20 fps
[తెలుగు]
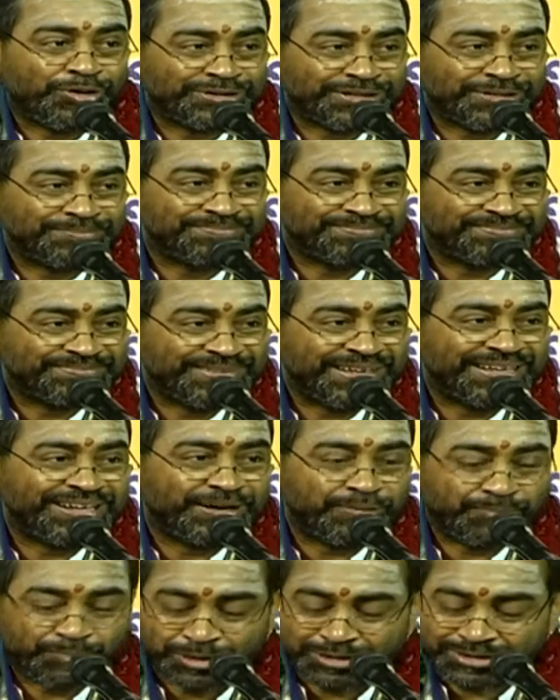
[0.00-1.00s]
పోతం
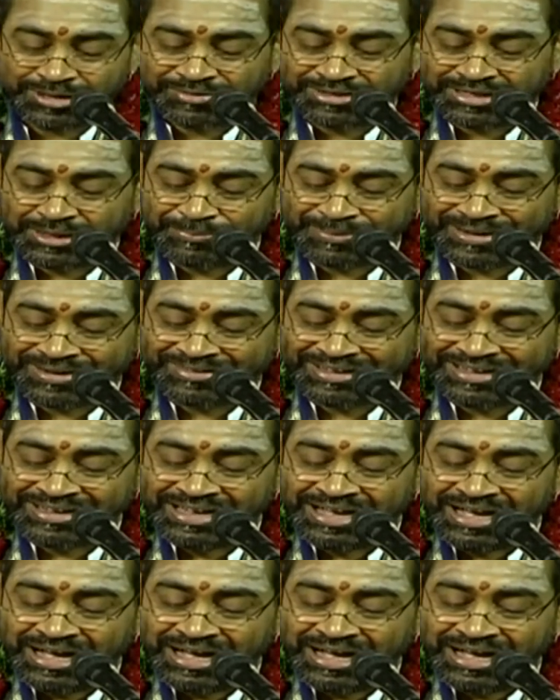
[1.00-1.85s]
అన్నాడు పోతం అంటే పడవ